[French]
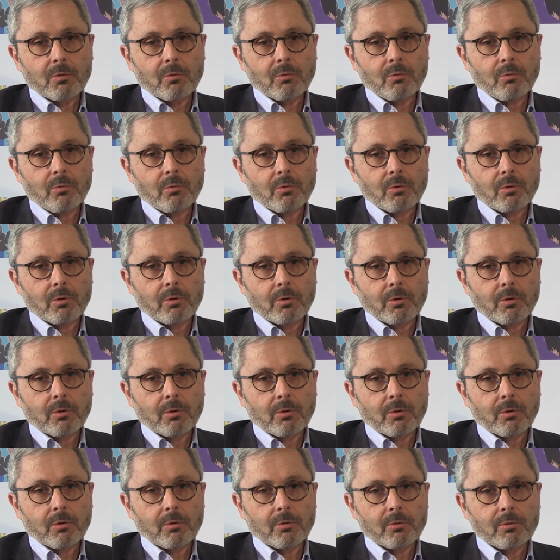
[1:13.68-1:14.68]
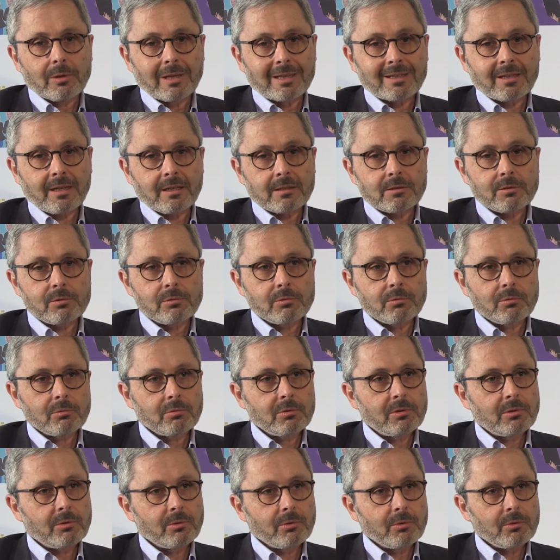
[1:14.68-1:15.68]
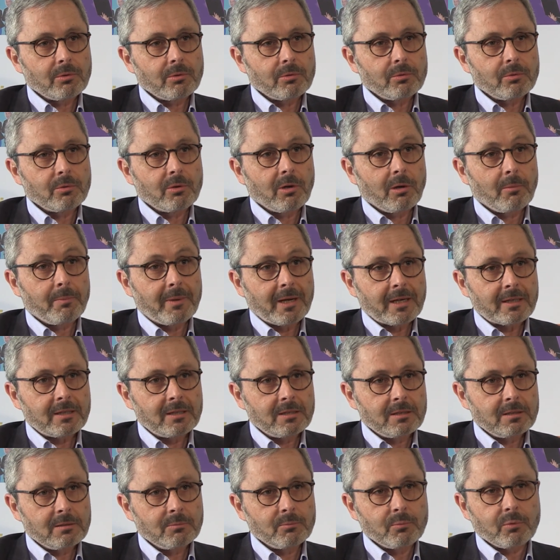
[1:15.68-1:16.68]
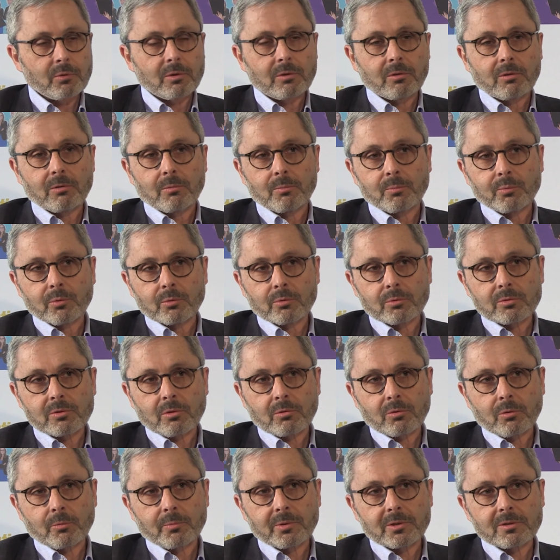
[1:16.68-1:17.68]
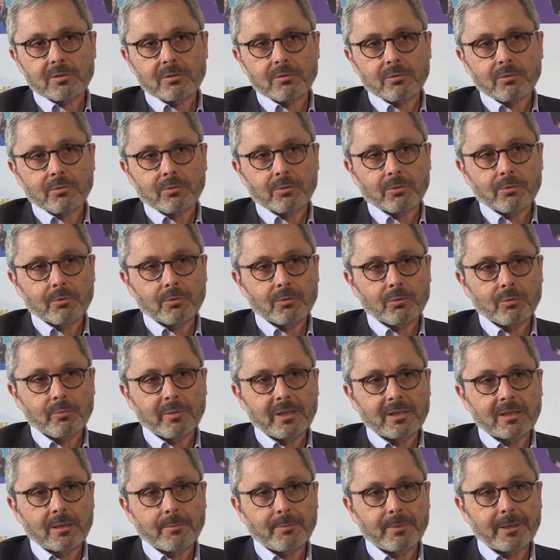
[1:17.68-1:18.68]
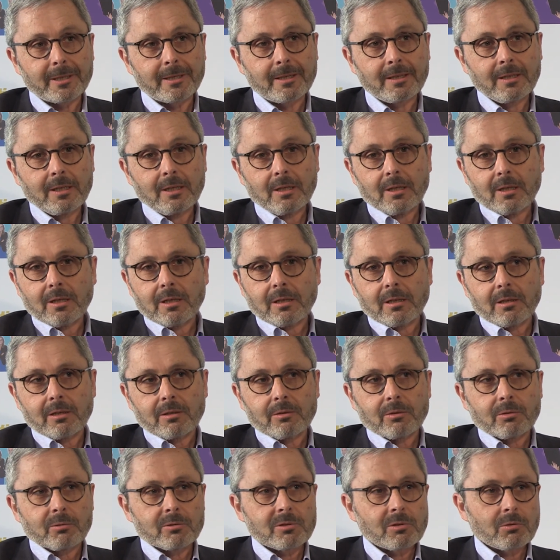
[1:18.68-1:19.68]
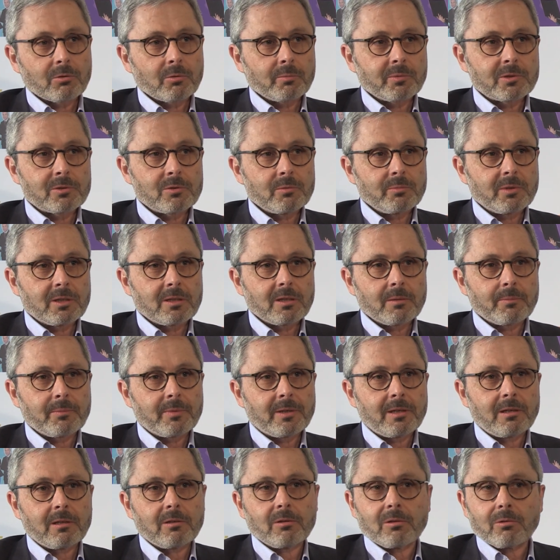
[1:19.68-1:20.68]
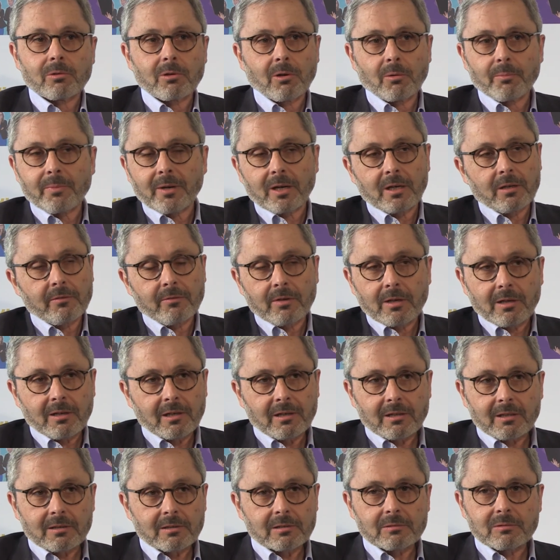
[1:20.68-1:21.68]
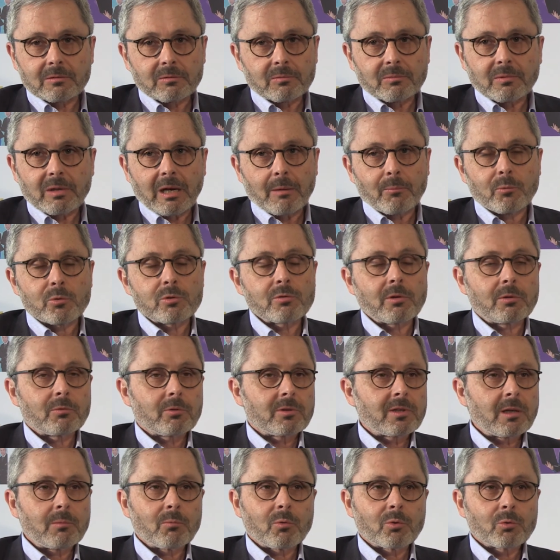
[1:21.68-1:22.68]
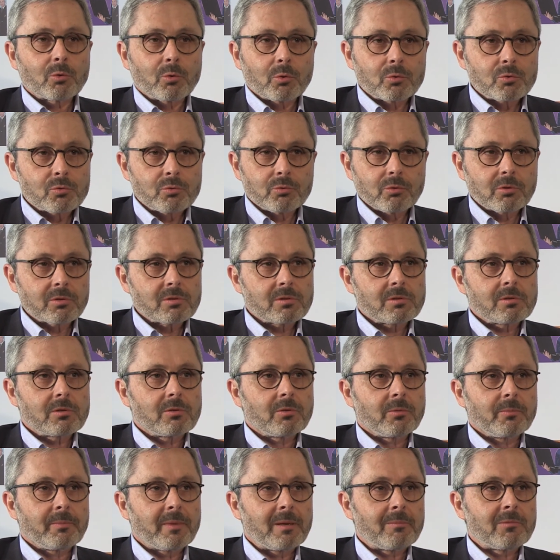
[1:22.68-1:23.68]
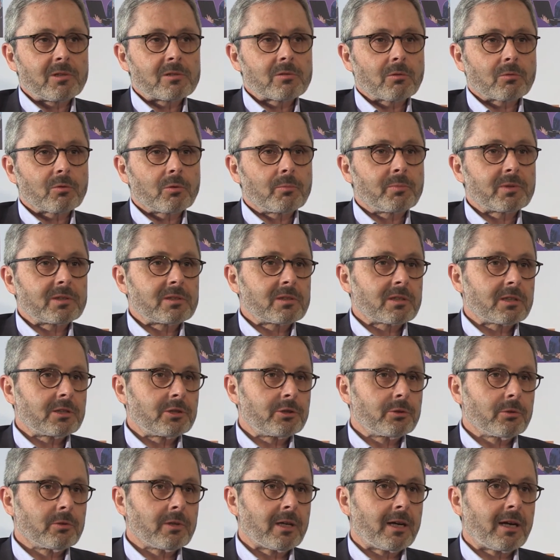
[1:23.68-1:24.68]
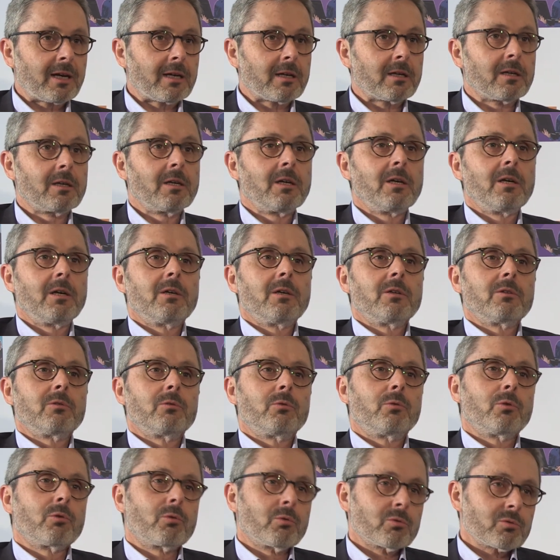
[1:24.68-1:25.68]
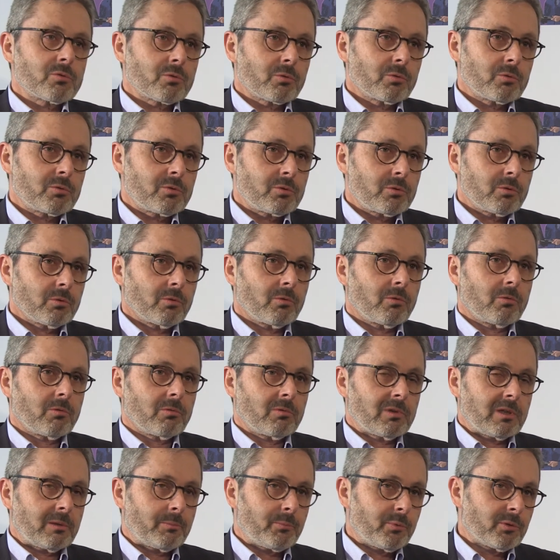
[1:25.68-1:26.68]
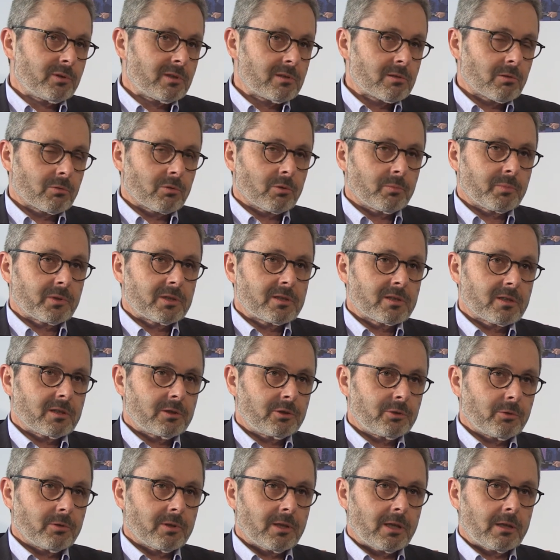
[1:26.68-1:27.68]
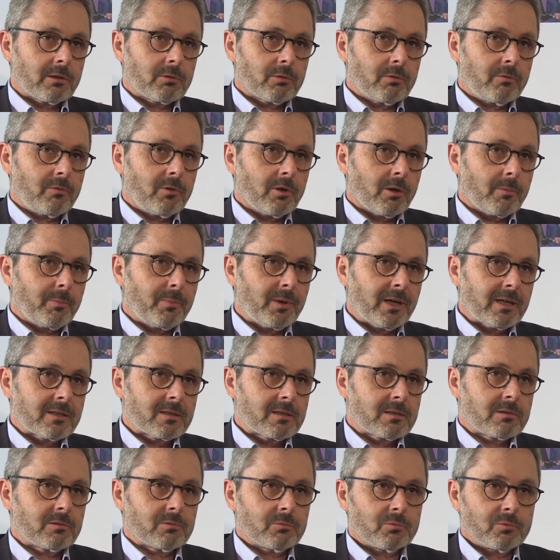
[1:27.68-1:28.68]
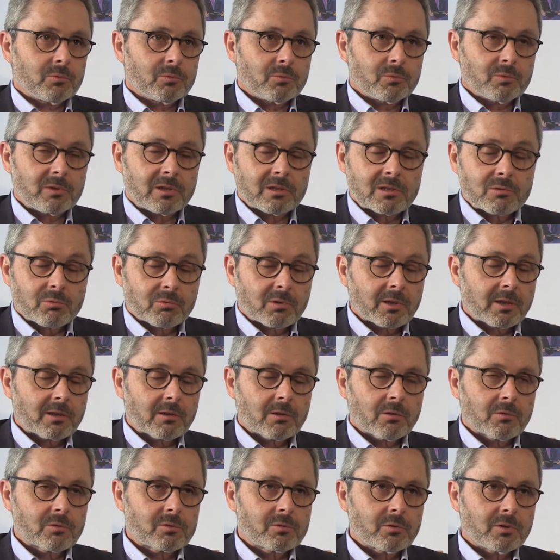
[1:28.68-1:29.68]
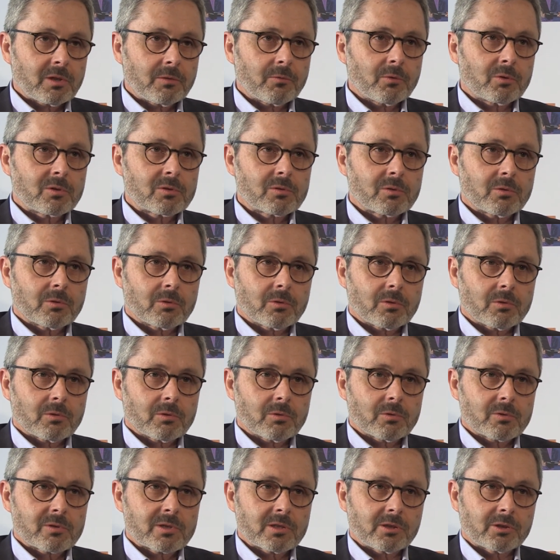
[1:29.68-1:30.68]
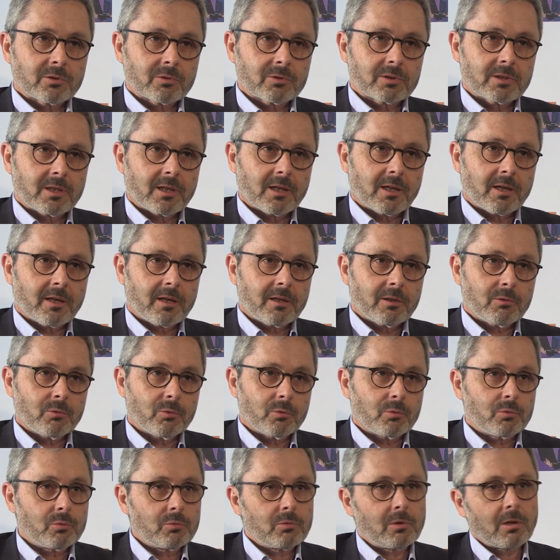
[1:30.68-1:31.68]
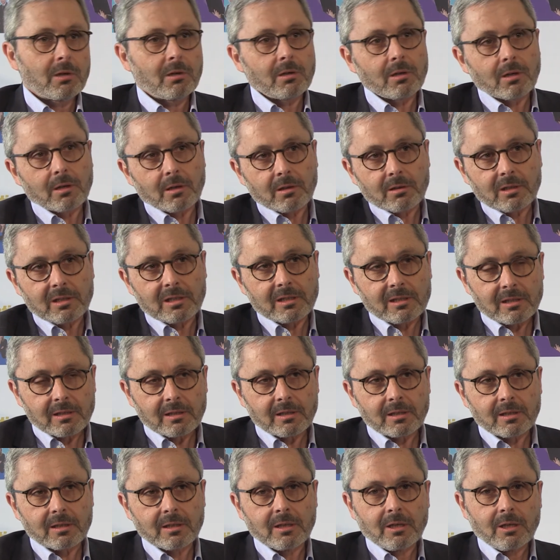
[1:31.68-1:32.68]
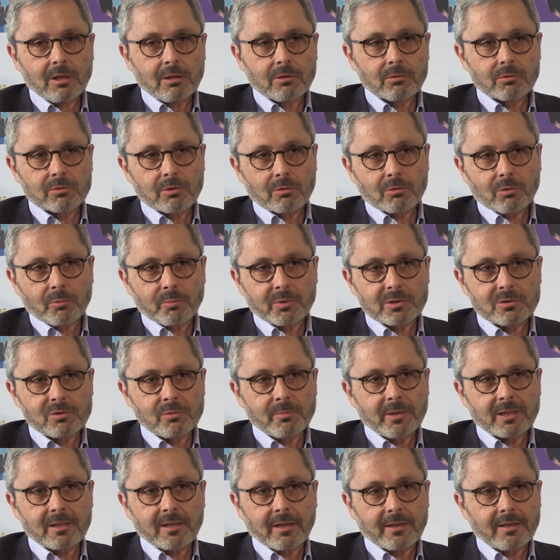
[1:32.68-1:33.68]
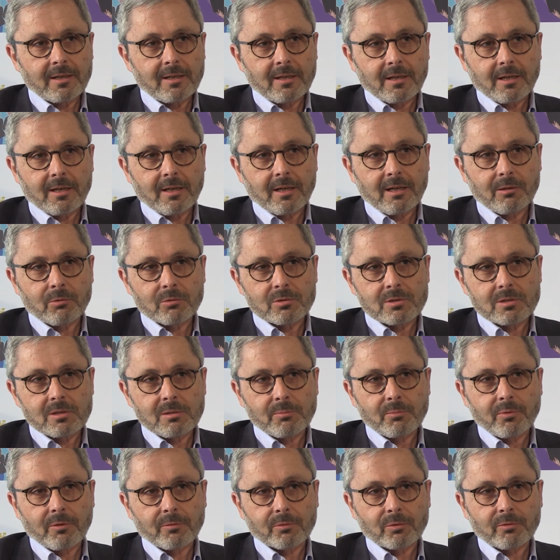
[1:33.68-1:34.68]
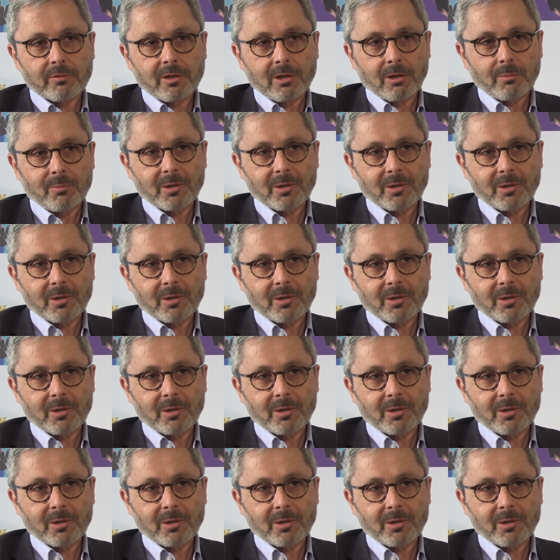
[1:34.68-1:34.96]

euh, une, attraction du Grand Paris pour, nos entreprises du, BTP. Nos entreprises du BTP, le Grand Paris a besoin de tellement de ressources que même les entreprises régionales de construction, les petites entreprises régionales trouvent leur place ou des sous-traitances au niveau de, ces chantiers-là et du coup, les, nos entreprises du matériel, elles aussi, peuvent trouver leur